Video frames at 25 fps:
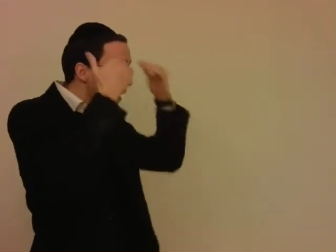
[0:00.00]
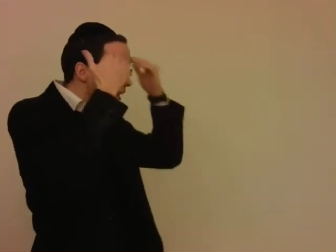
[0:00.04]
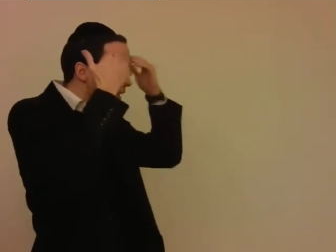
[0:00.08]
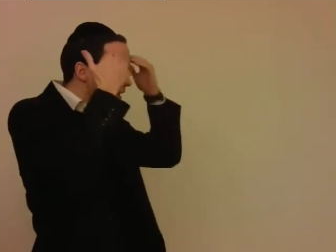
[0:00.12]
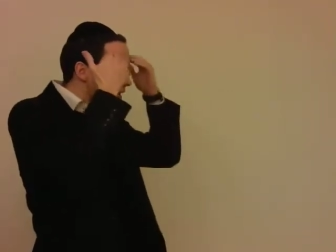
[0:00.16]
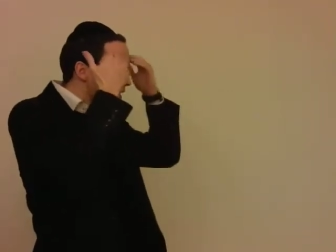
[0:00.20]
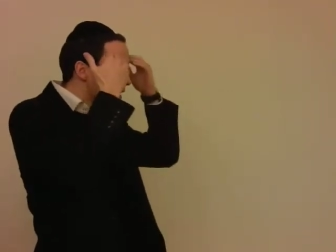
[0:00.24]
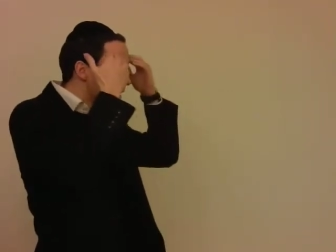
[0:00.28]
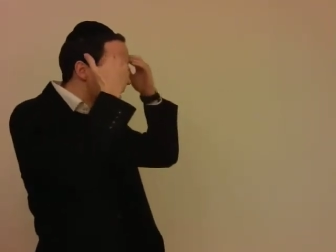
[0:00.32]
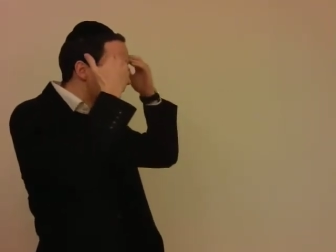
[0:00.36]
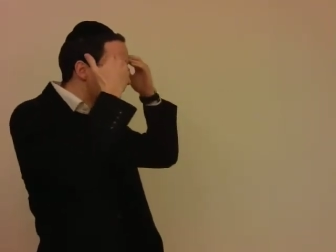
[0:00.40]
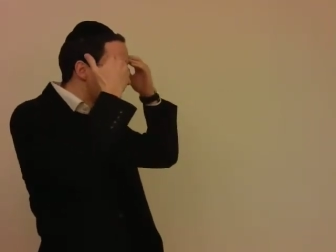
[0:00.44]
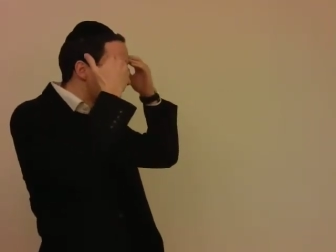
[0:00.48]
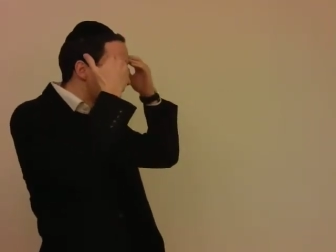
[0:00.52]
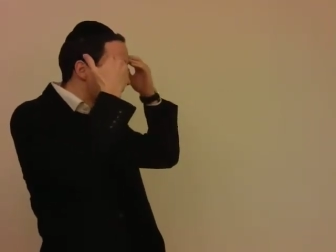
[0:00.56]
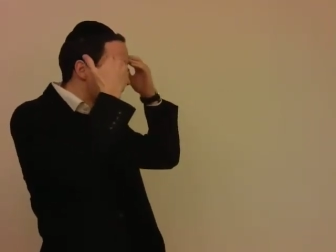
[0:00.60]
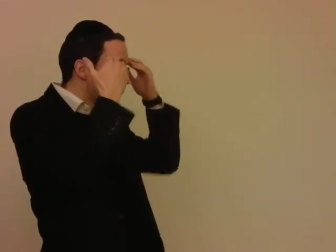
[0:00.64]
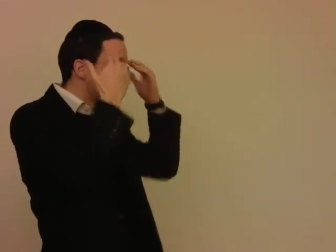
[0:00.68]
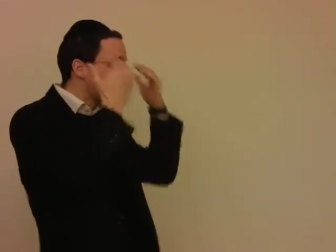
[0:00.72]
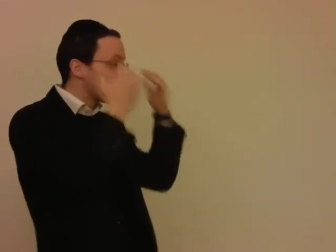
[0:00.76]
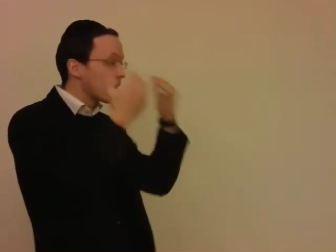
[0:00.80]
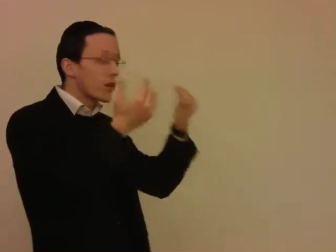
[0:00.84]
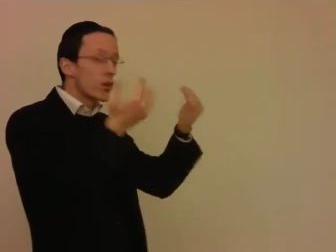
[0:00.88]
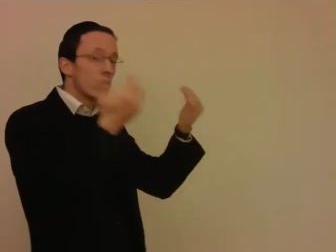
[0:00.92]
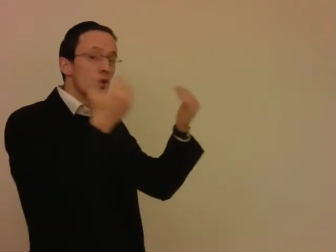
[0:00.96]
c'est
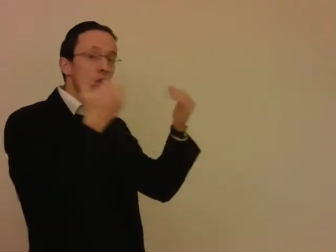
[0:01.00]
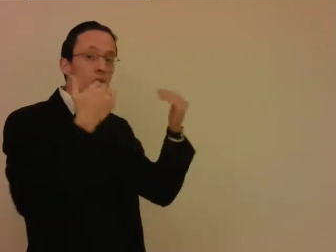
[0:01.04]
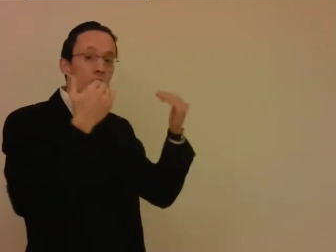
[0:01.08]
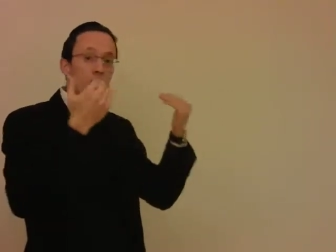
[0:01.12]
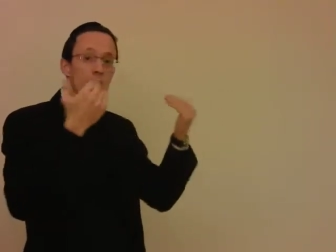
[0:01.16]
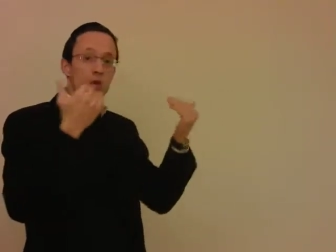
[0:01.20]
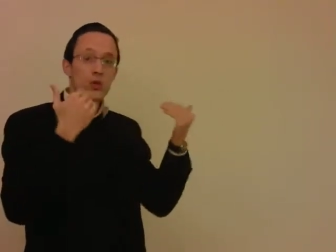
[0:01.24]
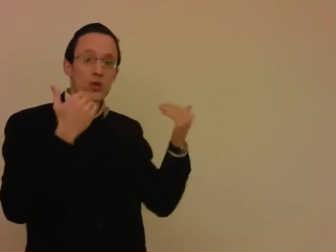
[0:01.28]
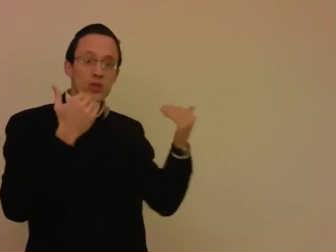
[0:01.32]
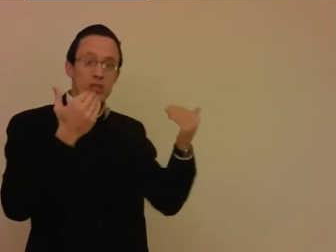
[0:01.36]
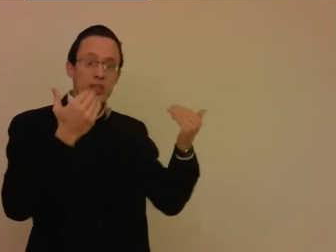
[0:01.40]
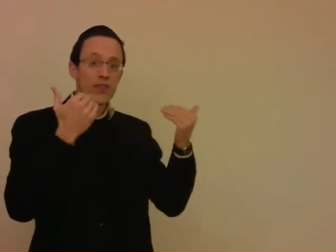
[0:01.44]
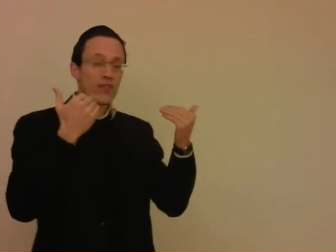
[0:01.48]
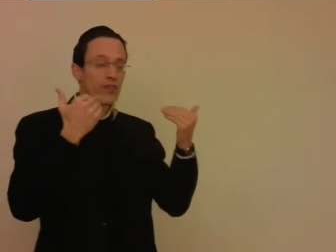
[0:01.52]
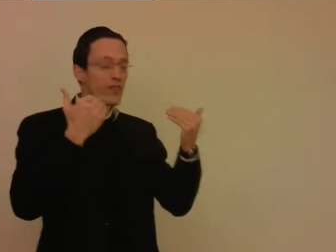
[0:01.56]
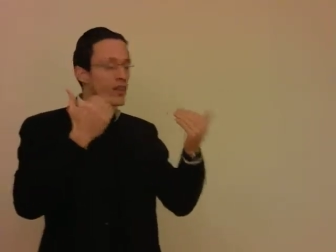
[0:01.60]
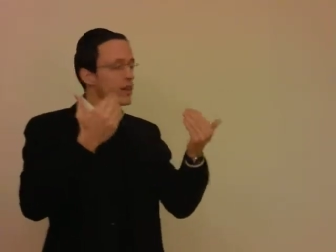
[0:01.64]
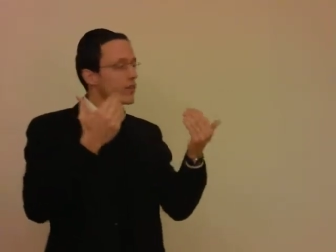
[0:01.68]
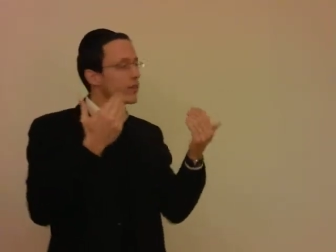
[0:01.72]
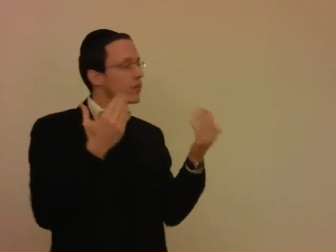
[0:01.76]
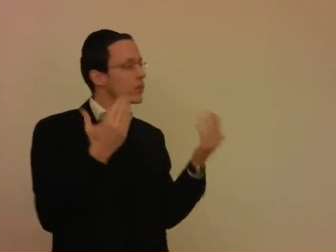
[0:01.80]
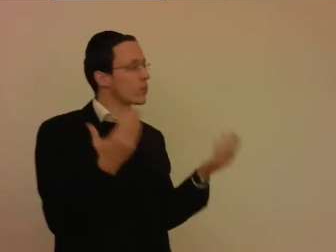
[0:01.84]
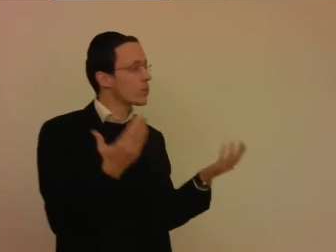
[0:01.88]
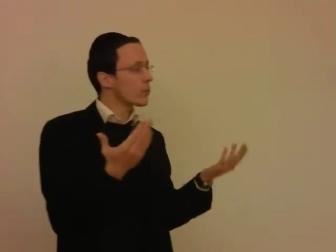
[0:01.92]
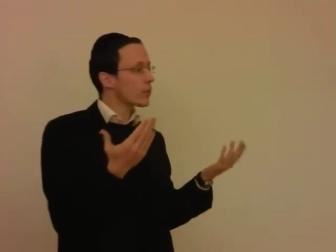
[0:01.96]
ça que Yosef il
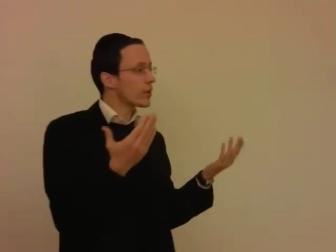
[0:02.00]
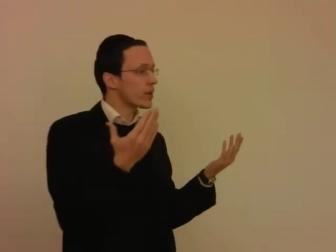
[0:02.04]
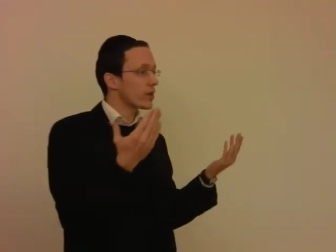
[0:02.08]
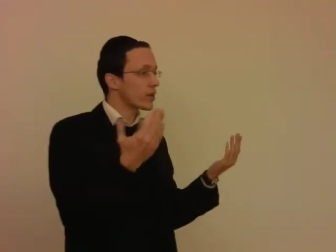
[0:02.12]
avait compris.